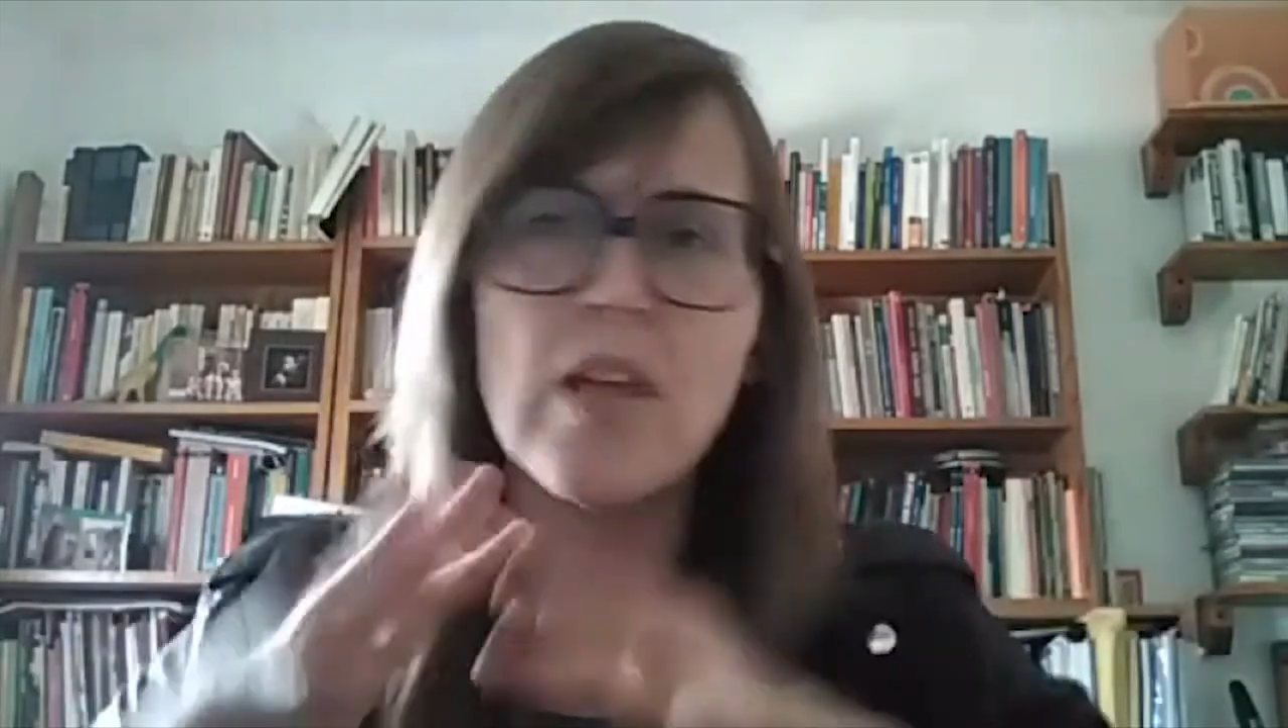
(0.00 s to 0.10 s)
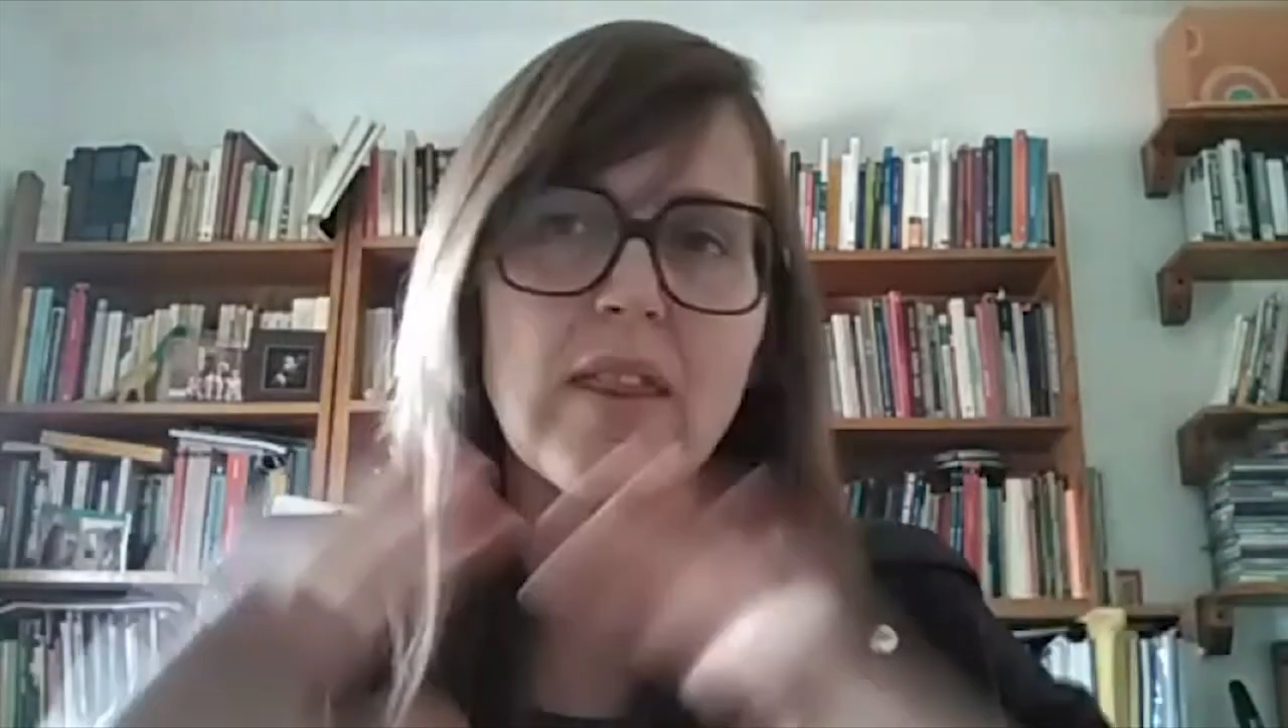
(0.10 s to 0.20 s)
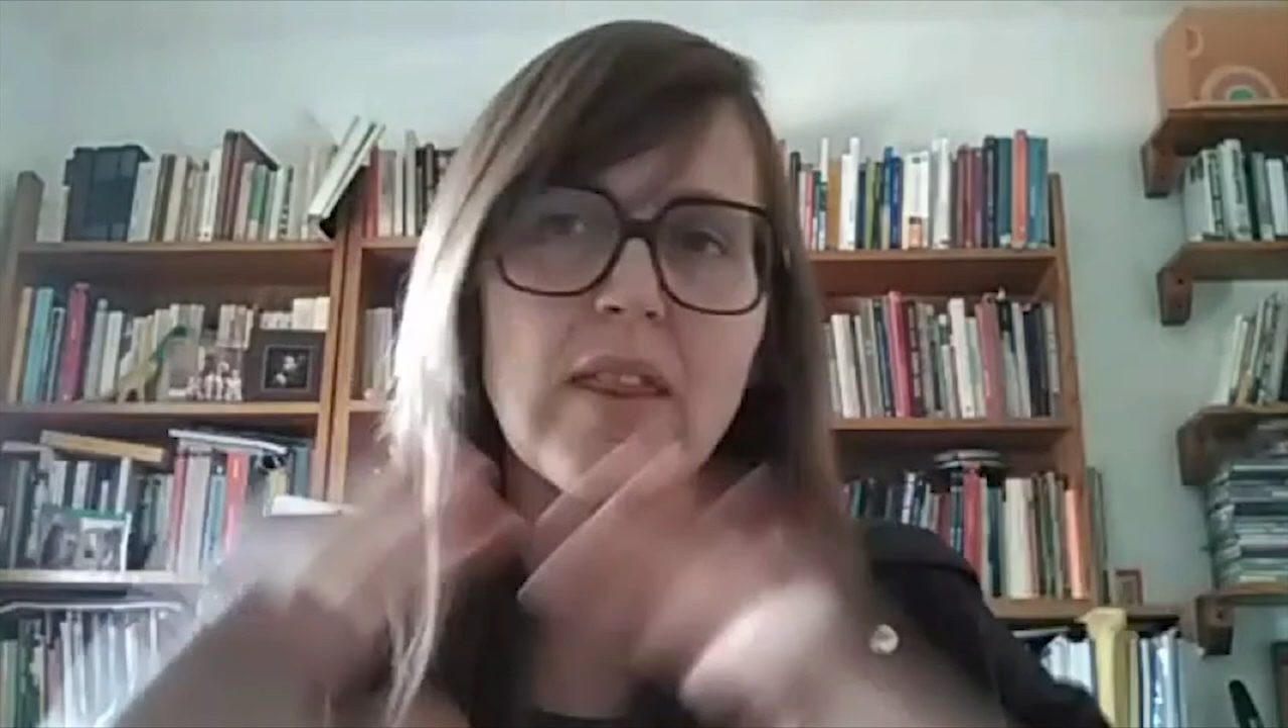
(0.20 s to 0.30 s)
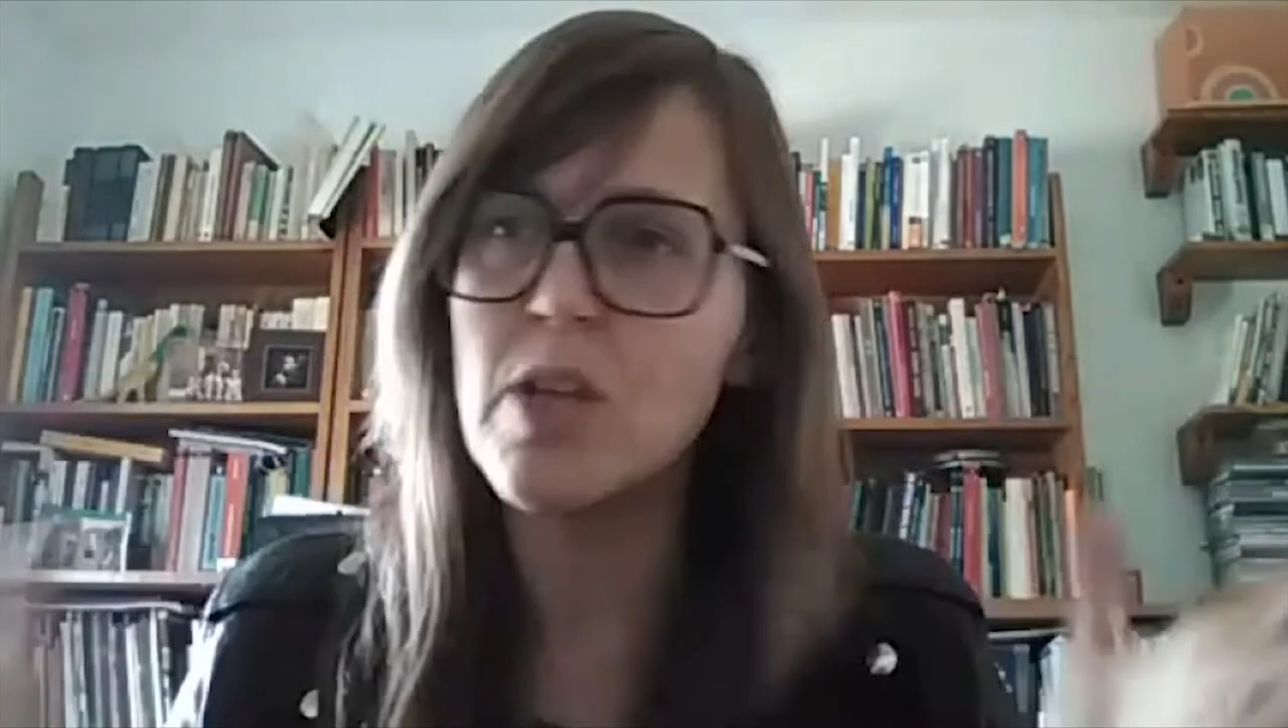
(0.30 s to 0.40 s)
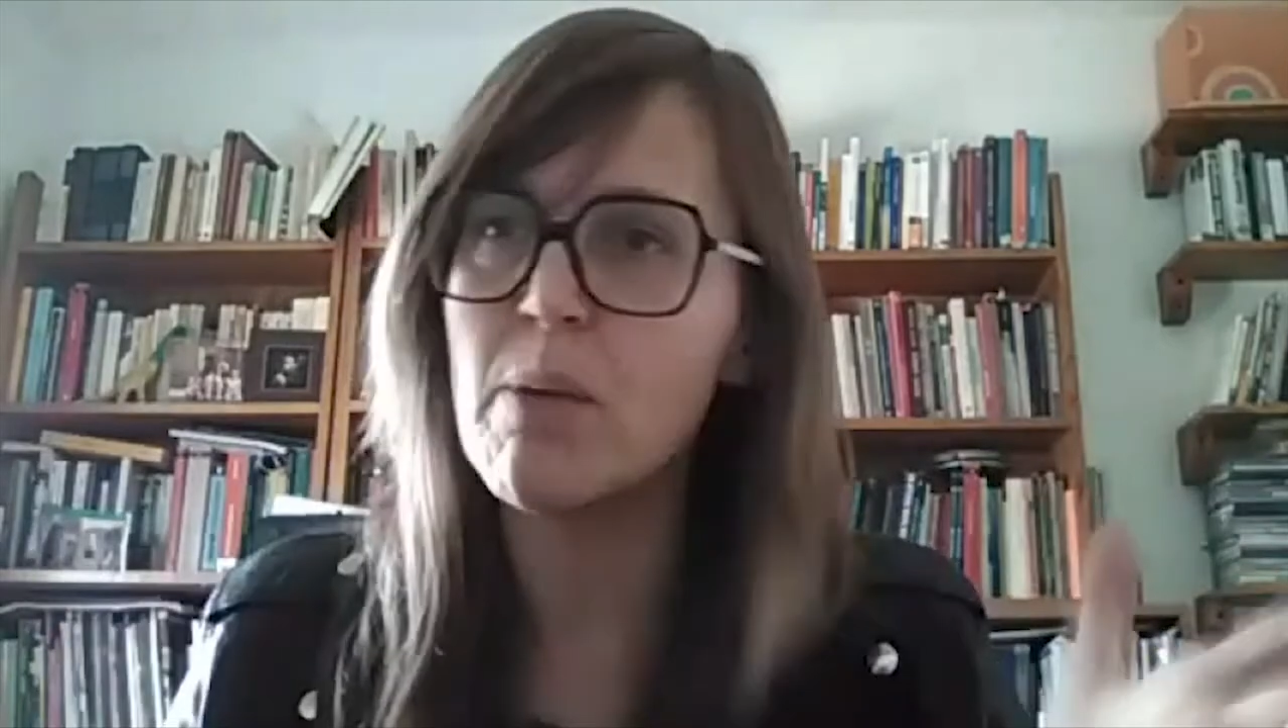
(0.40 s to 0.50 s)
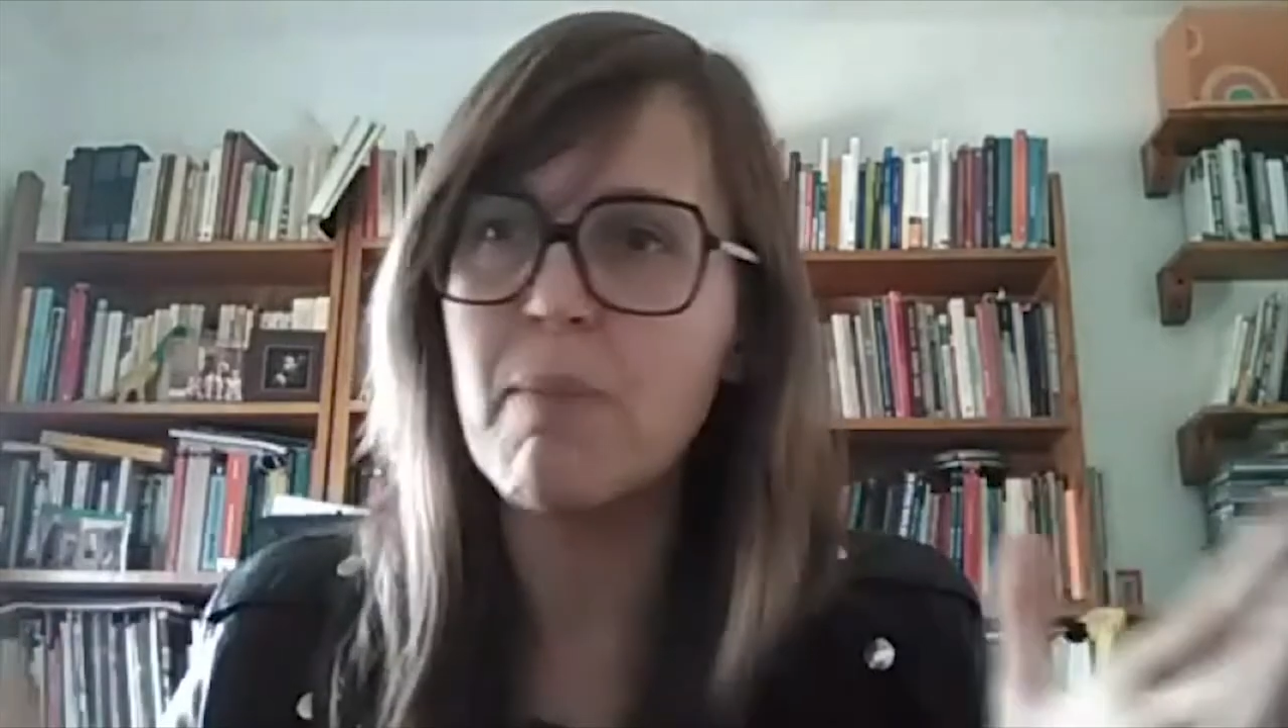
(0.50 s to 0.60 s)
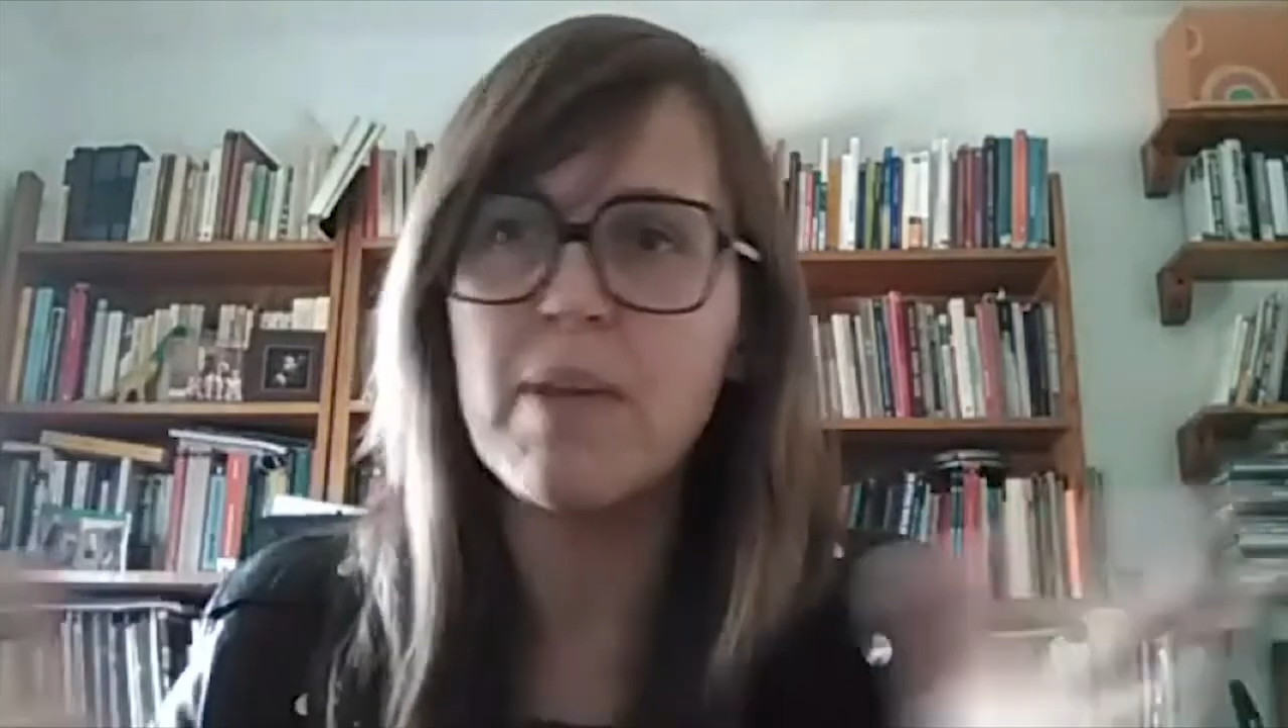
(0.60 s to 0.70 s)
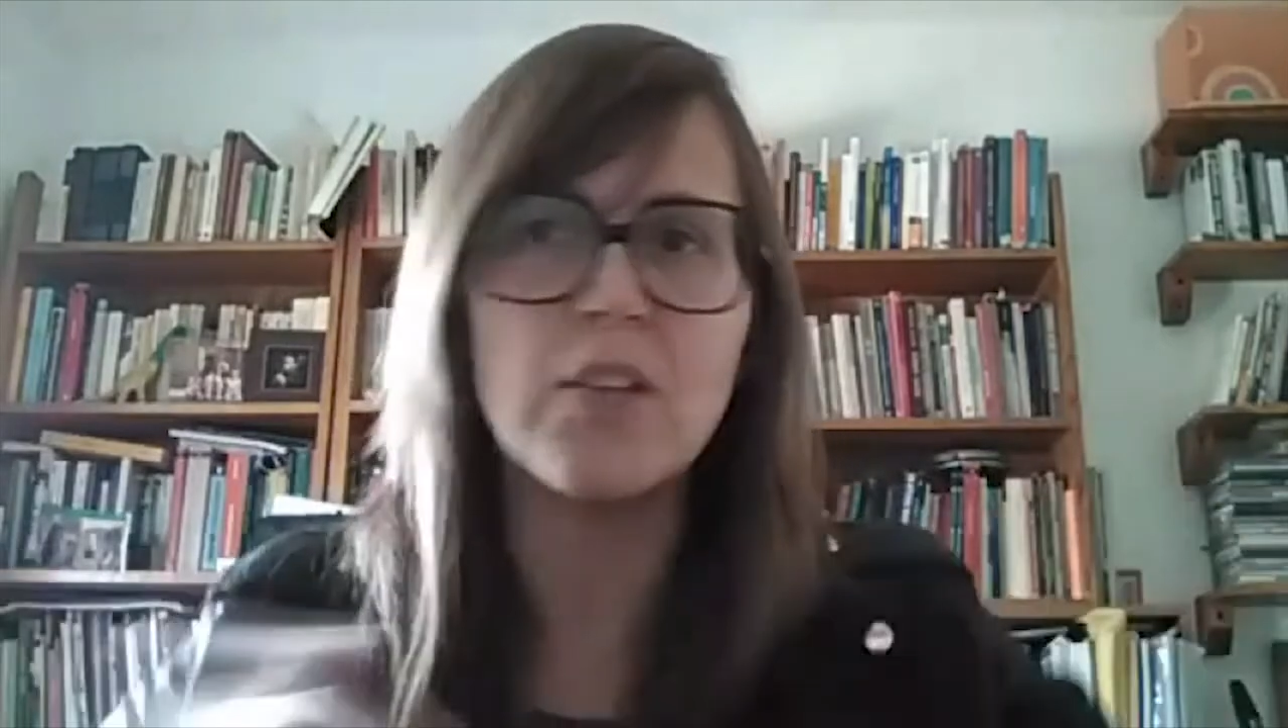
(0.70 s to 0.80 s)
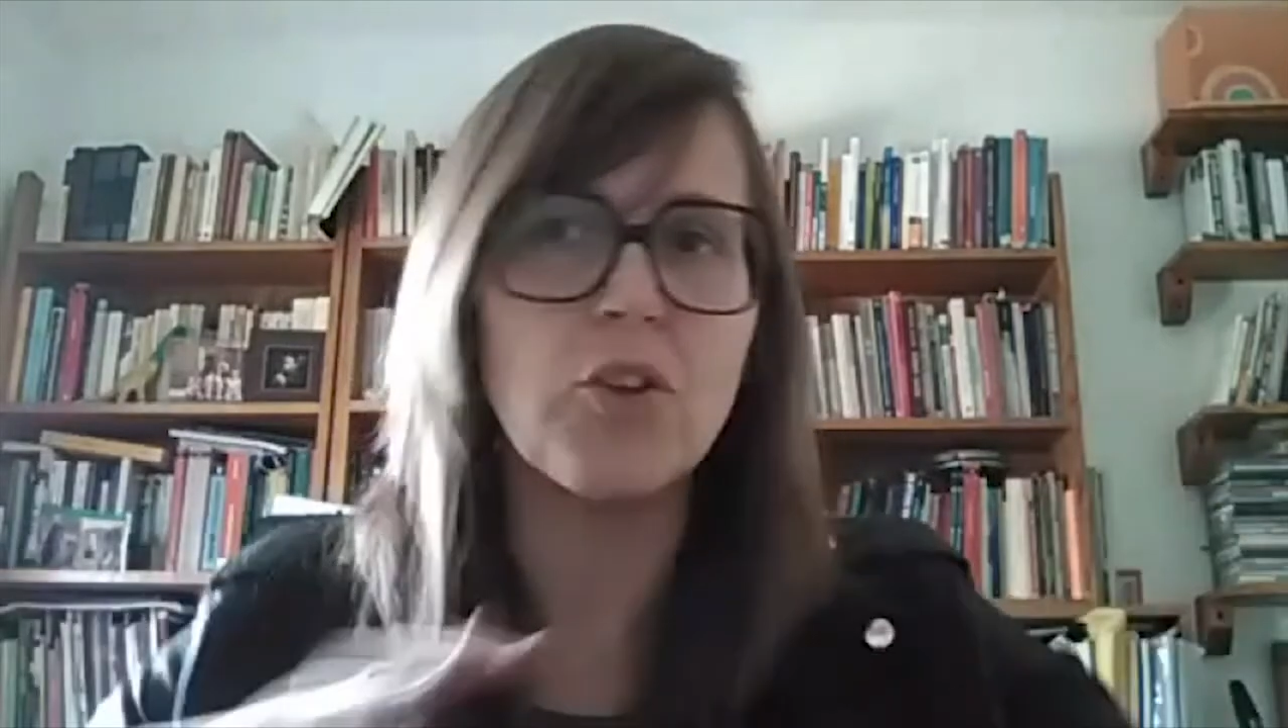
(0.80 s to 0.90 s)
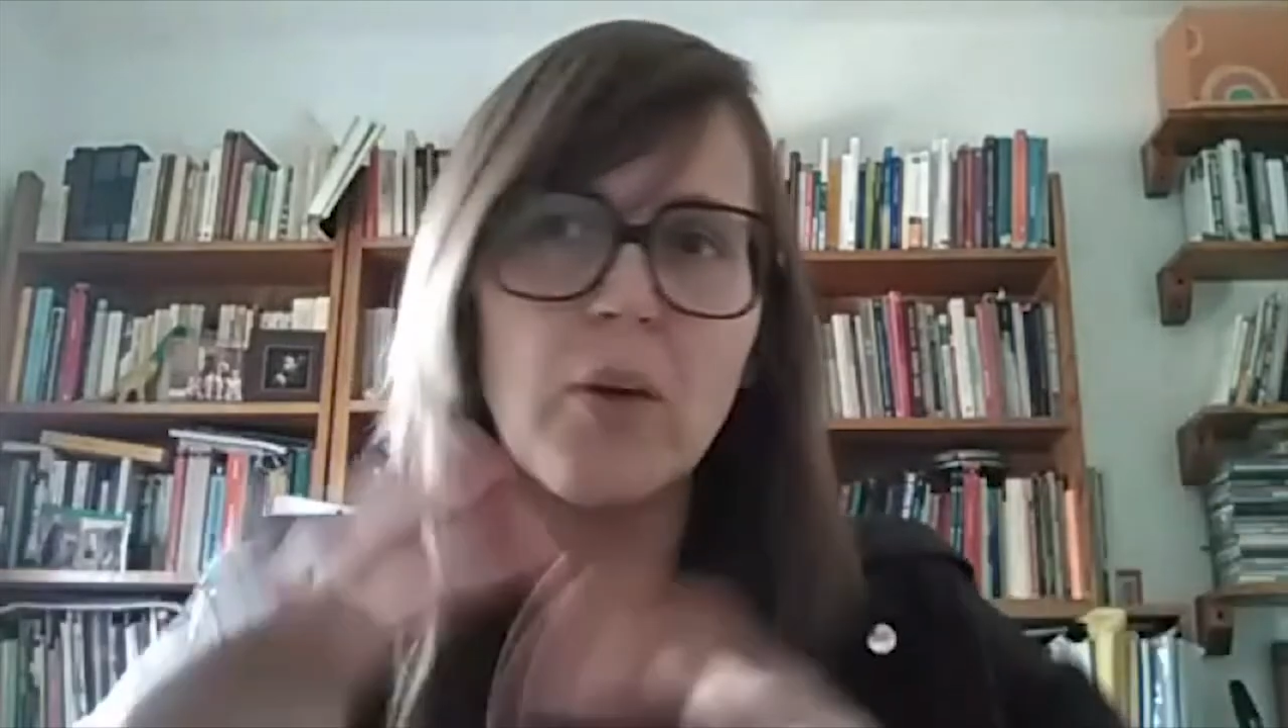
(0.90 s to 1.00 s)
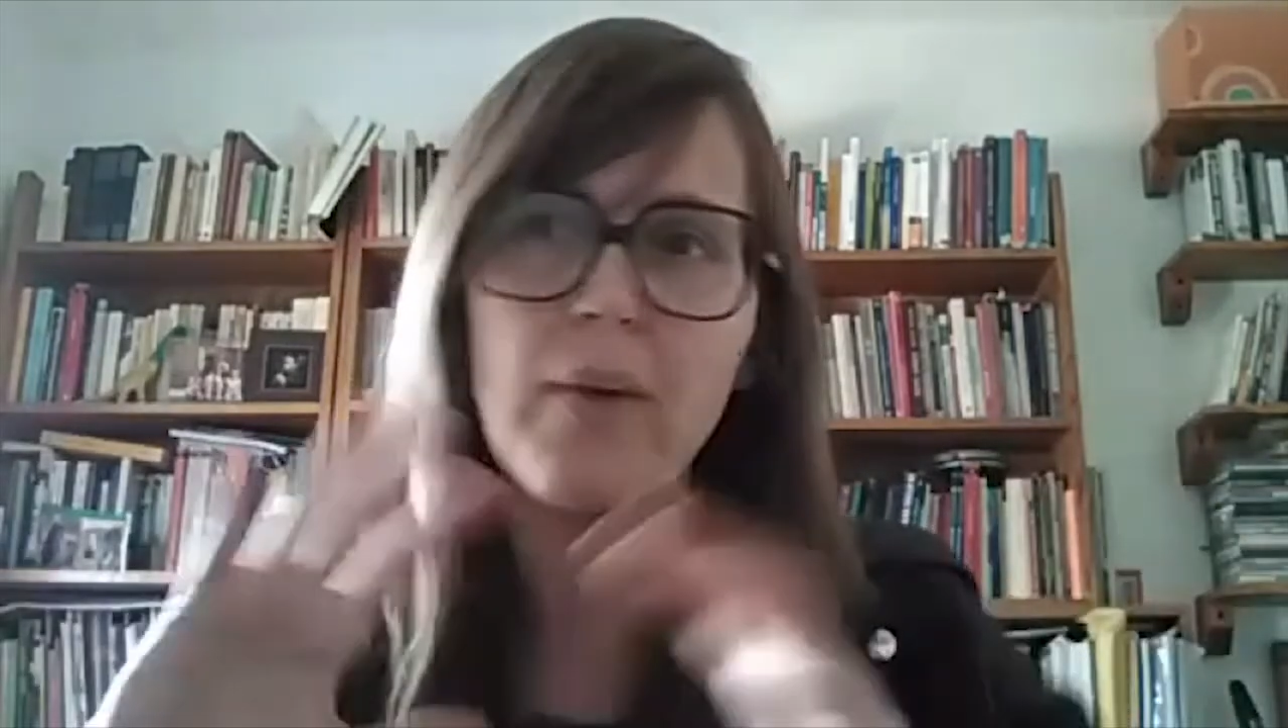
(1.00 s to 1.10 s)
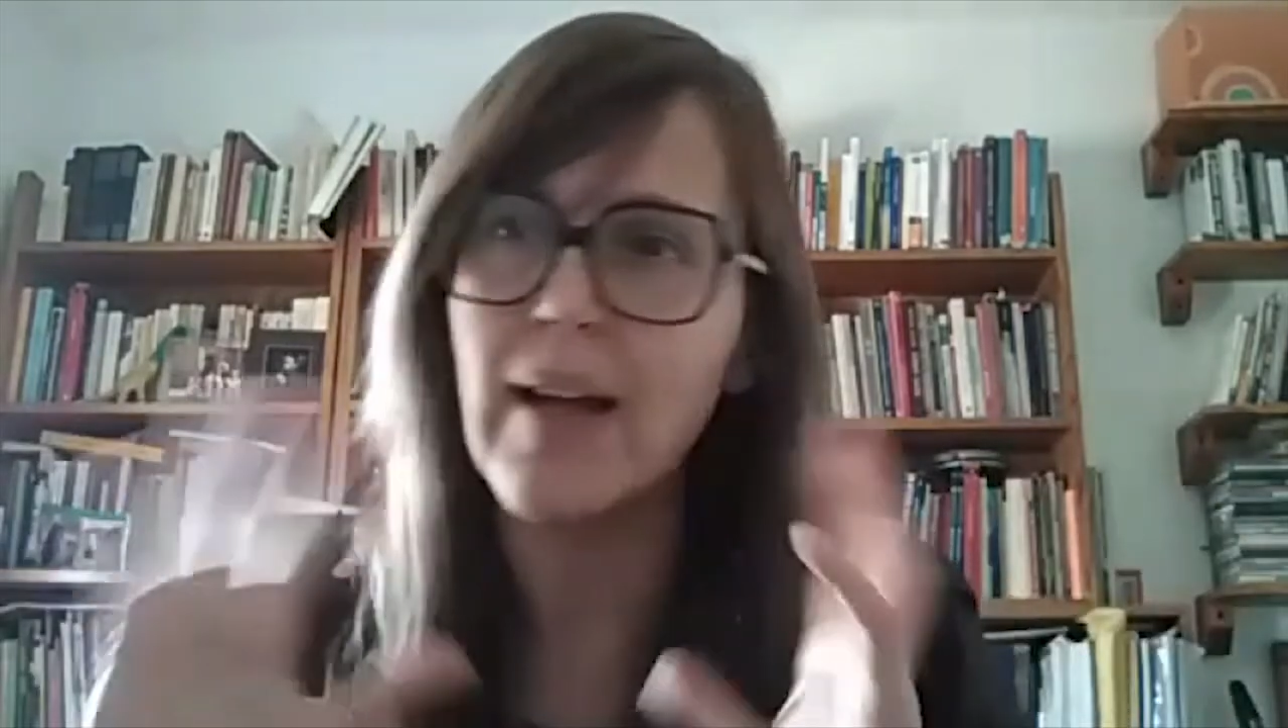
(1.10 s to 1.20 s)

hacemos llamamiento,